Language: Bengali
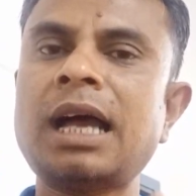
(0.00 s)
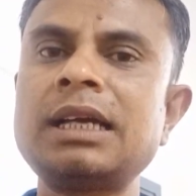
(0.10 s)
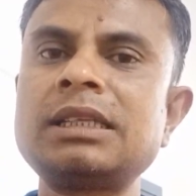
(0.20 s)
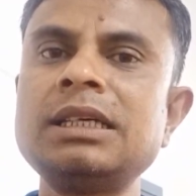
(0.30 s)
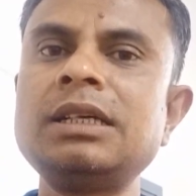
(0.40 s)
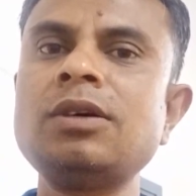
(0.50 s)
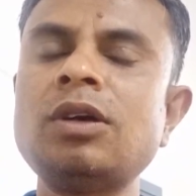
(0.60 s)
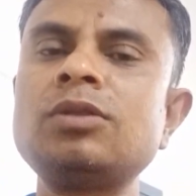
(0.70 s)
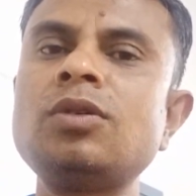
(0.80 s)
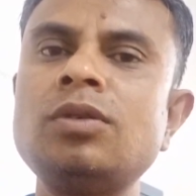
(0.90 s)
আগের থেকে
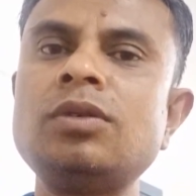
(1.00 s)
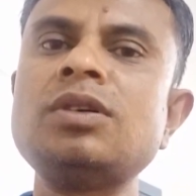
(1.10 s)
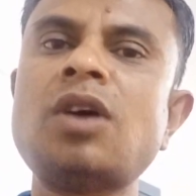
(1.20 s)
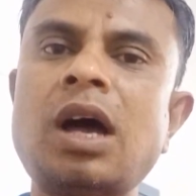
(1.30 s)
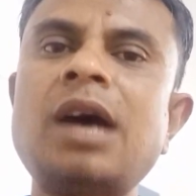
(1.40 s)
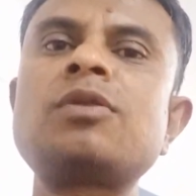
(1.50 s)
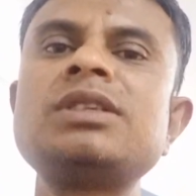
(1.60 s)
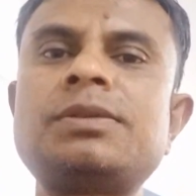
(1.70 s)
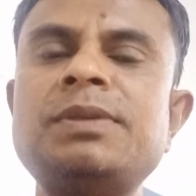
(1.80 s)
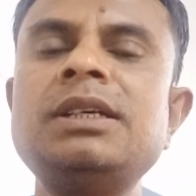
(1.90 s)
হয়তো আরও
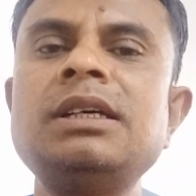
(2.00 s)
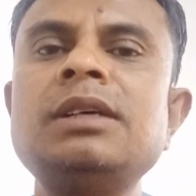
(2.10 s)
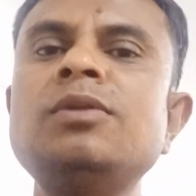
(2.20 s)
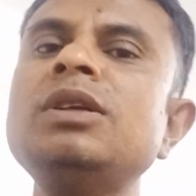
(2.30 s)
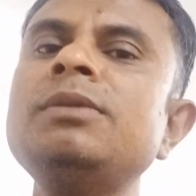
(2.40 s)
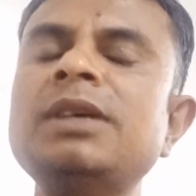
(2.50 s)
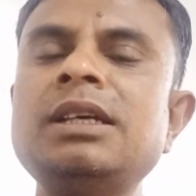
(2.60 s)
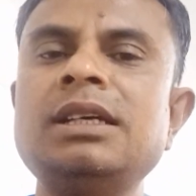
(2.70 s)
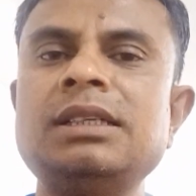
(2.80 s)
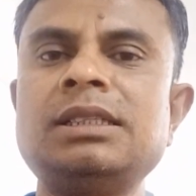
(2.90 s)
স্পিডে উনি
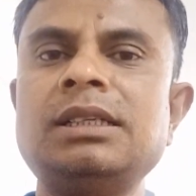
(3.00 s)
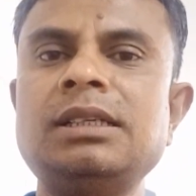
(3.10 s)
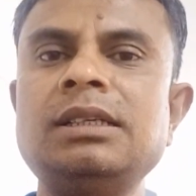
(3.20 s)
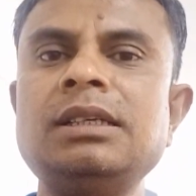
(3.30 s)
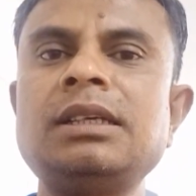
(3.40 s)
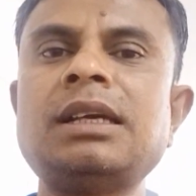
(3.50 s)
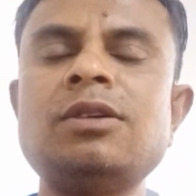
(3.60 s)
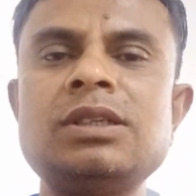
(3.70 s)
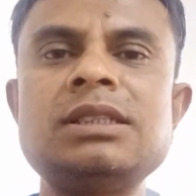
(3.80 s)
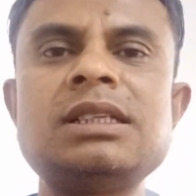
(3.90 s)
বেরিয়ে গেছেন কেন
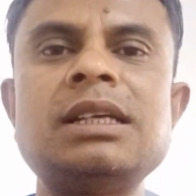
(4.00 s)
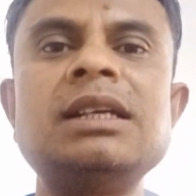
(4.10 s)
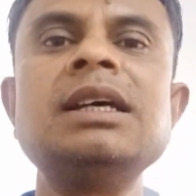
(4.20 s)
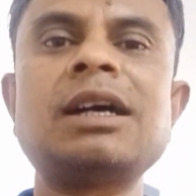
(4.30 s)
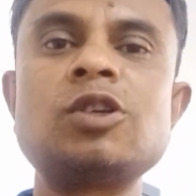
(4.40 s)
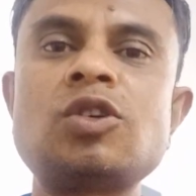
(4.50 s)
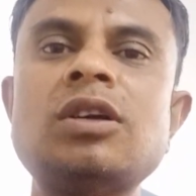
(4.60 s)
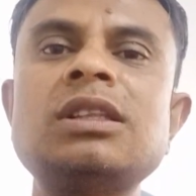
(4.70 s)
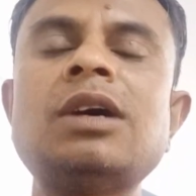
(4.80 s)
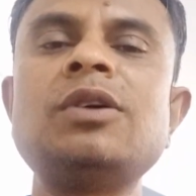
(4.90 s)
গেছেন জানেন কারণ
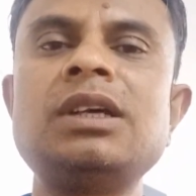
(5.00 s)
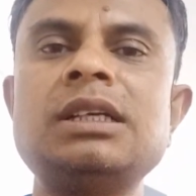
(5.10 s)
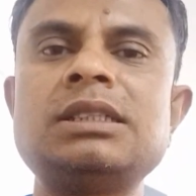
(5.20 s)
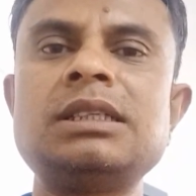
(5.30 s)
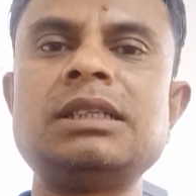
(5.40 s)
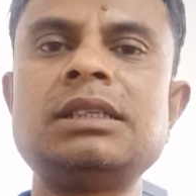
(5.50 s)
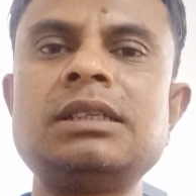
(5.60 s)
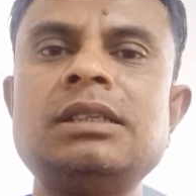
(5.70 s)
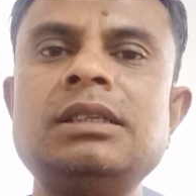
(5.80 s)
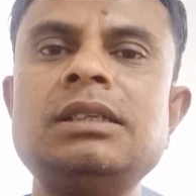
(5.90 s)
সন্ধ্যা হয়ে গেছে
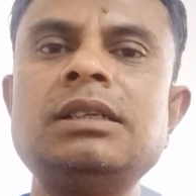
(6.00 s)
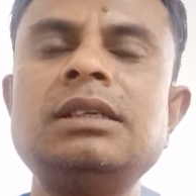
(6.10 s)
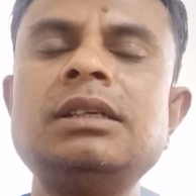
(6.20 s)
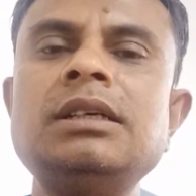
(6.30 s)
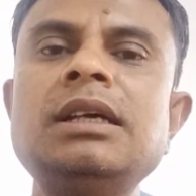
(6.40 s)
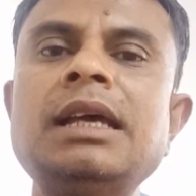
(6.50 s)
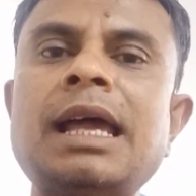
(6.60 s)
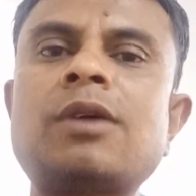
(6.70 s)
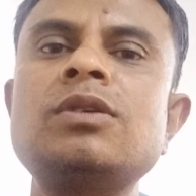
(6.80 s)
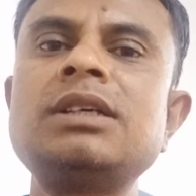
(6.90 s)

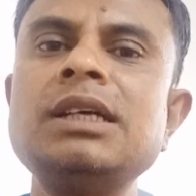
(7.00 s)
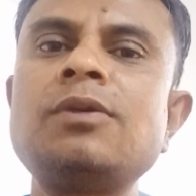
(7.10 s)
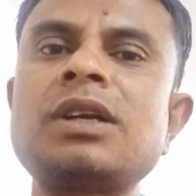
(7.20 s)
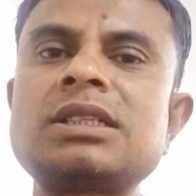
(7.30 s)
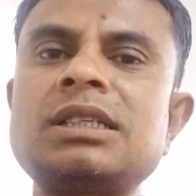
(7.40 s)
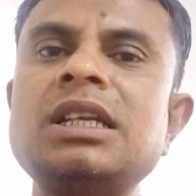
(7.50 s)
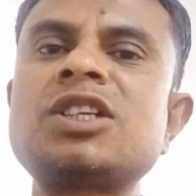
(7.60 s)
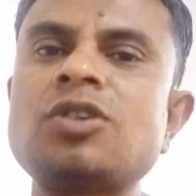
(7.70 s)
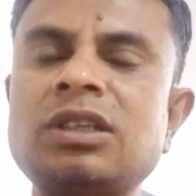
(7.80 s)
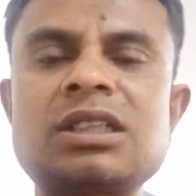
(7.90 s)
এখন গিয়ে ওনার ছেলের
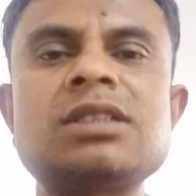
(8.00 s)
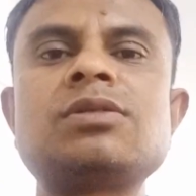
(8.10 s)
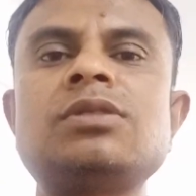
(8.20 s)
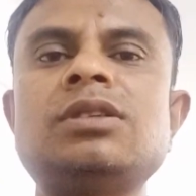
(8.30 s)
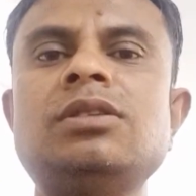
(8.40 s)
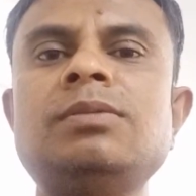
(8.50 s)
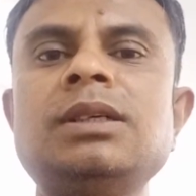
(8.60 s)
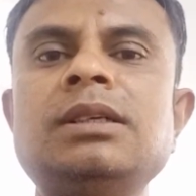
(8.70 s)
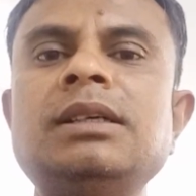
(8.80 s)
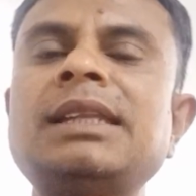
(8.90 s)
সৎ কাজ করতে হবে
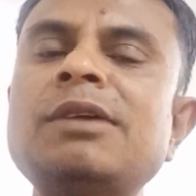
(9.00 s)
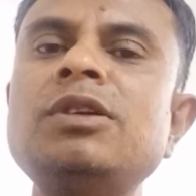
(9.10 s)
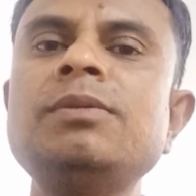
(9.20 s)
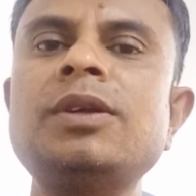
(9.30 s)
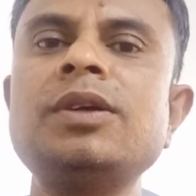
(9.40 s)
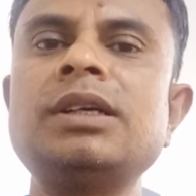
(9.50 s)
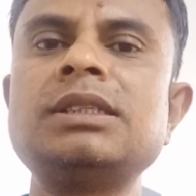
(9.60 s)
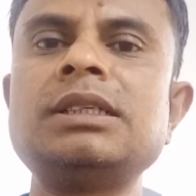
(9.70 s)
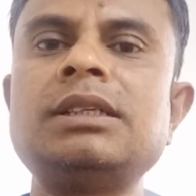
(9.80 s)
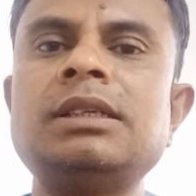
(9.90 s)
তাই উনি বেরোয়
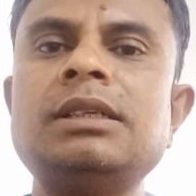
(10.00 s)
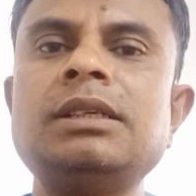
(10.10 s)
গেছেন